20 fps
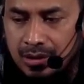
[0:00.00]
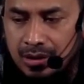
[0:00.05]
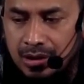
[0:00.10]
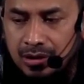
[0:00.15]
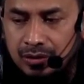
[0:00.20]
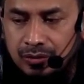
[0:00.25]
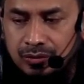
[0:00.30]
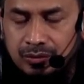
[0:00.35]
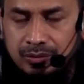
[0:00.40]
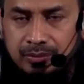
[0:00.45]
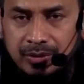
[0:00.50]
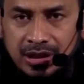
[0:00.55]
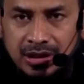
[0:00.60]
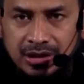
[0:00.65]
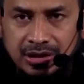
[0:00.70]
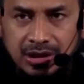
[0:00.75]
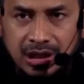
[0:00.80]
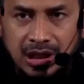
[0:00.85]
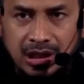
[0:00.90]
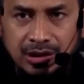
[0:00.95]
Itu
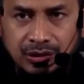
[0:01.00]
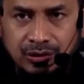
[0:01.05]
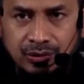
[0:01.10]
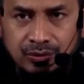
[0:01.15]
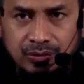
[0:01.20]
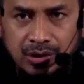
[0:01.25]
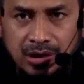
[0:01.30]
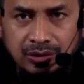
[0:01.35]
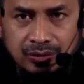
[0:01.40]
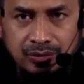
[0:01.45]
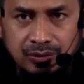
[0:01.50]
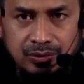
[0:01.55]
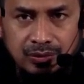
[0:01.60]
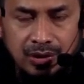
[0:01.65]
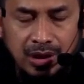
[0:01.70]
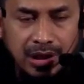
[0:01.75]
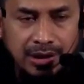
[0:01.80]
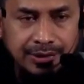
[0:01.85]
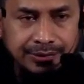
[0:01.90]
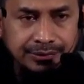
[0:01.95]
banyak sekali
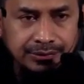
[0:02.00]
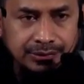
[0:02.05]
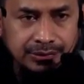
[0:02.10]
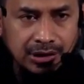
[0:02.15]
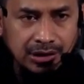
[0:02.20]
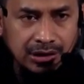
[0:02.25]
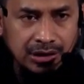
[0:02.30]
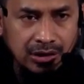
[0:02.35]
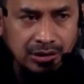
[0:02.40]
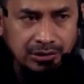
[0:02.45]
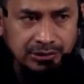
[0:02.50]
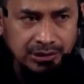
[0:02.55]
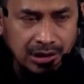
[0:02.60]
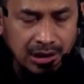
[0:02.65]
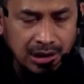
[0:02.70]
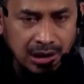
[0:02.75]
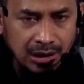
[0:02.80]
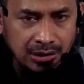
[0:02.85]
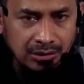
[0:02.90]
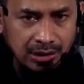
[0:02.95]
tuduhan-tuduhan yang
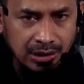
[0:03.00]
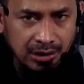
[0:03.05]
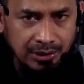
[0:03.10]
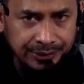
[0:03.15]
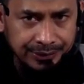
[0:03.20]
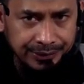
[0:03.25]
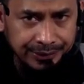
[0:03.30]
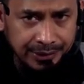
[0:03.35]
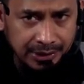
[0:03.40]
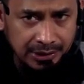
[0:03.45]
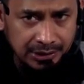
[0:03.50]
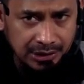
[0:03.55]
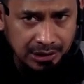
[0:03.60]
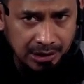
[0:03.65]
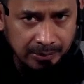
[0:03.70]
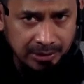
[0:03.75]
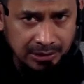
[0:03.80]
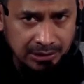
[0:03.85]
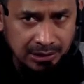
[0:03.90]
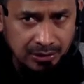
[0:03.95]
dilontarkan oleh orang-orang yang
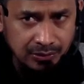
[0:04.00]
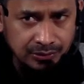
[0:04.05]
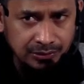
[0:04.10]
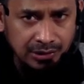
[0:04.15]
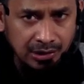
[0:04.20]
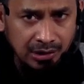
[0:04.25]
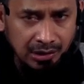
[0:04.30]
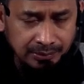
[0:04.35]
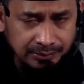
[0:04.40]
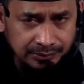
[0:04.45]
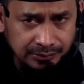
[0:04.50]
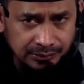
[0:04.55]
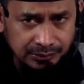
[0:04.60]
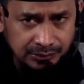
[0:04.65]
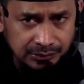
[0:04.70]
tidak bertanggung jawab.